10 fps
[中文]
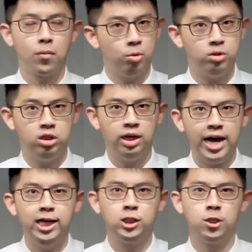我们今天
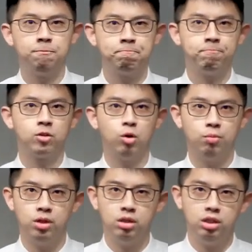爱神，我
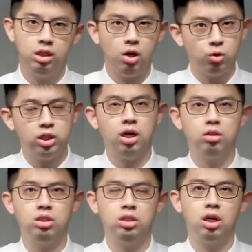们又想要
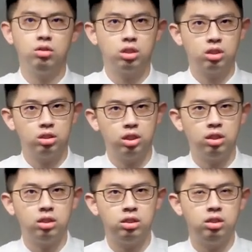进到这个
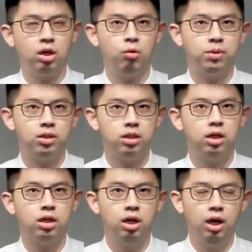神赐给我们的